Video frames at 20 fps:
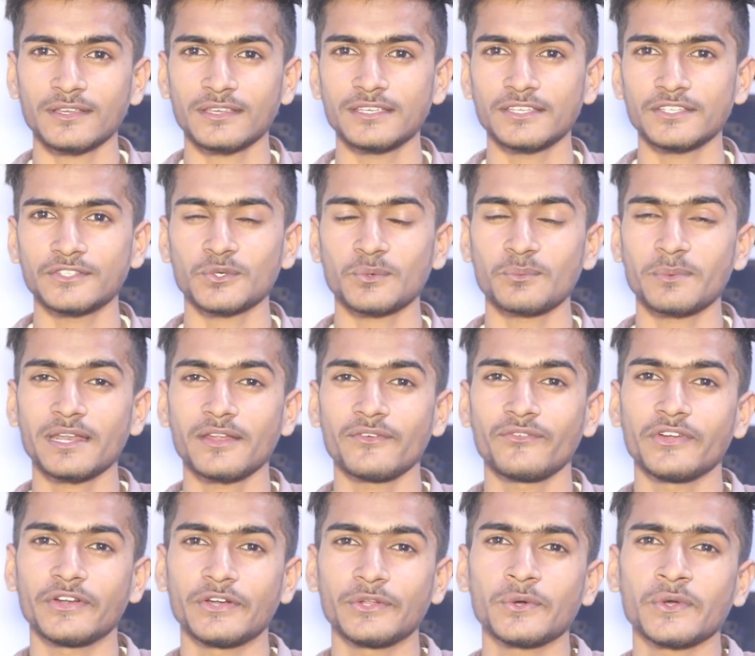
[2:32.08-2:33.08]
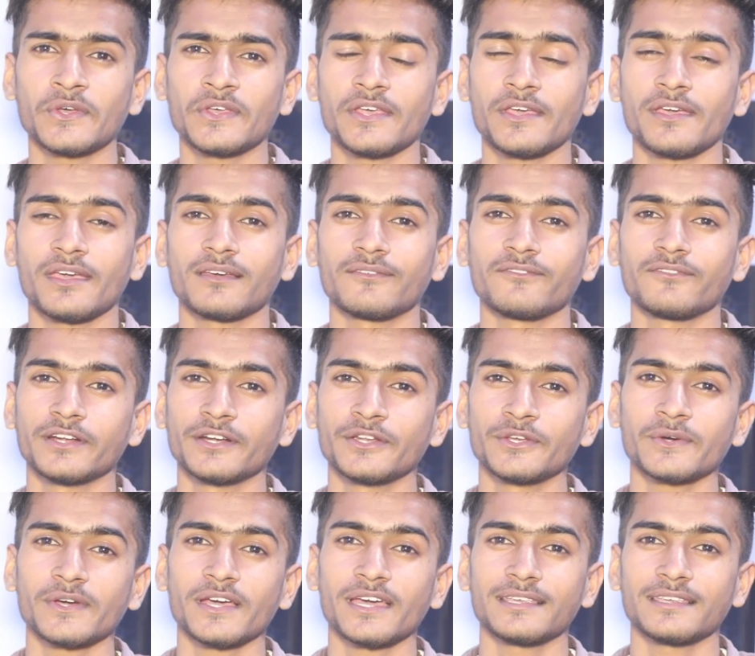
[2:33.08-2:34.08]
कि जो मेरे वीडियो ये
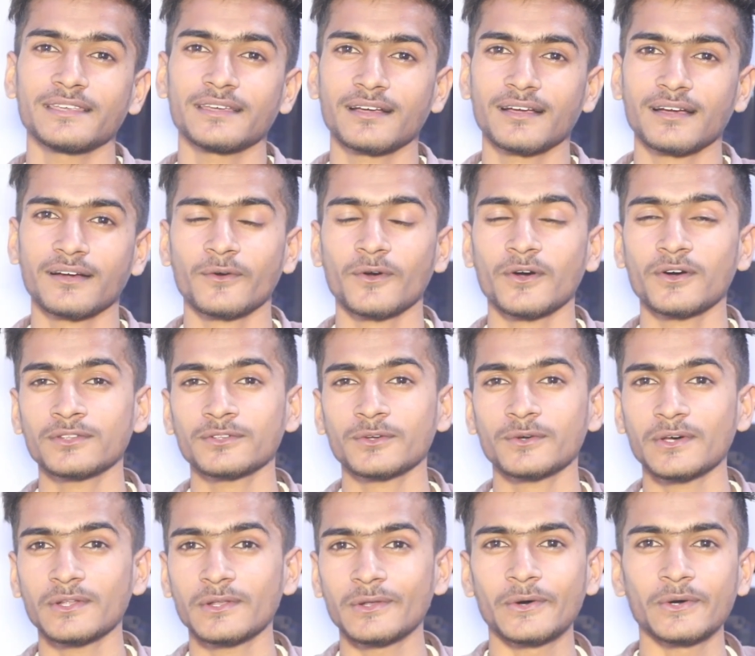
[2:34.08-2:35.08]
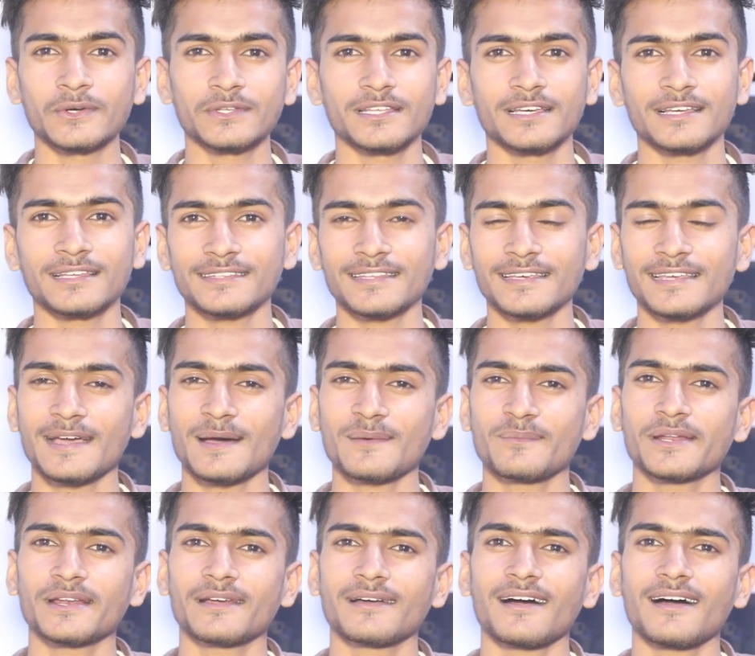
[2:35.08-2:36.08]
वीडियो है ये कौन कौन लोग देखते हैं या
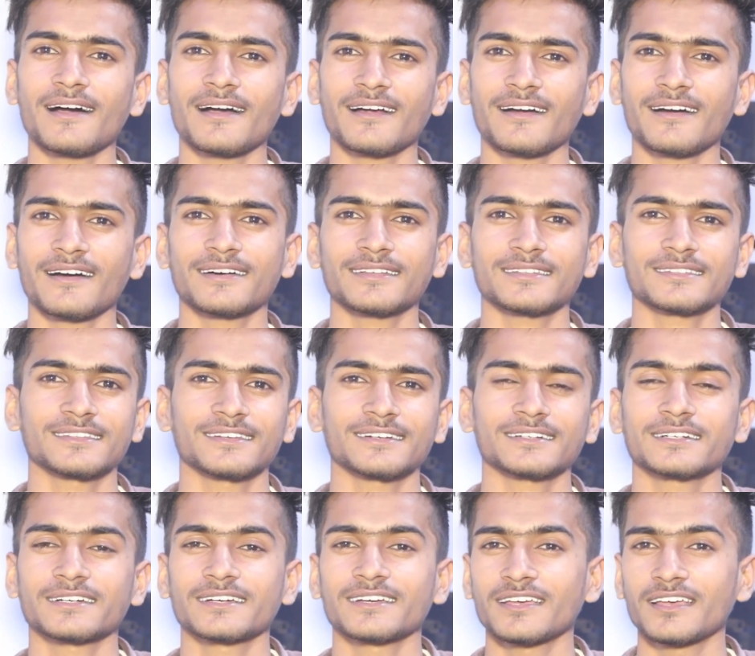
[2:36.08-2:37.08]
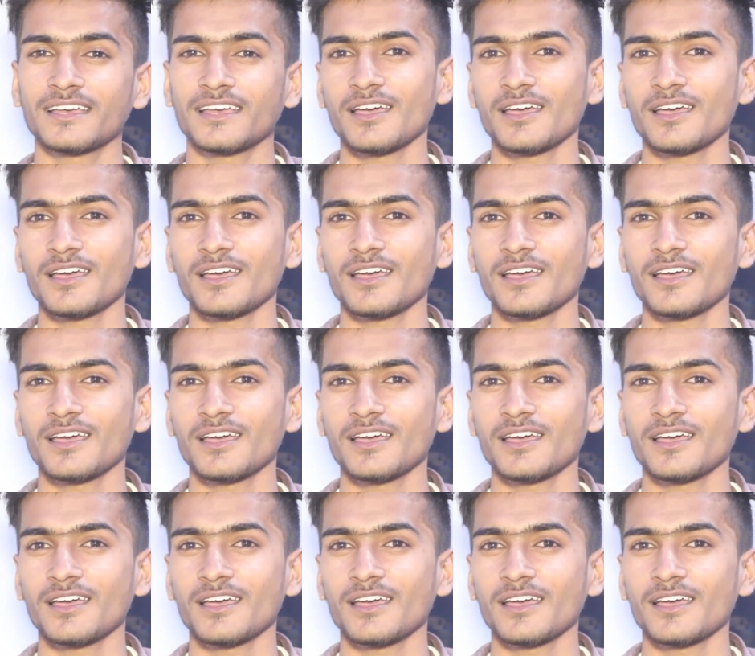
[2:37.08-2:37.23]
फिर कहाँ कहाँ तक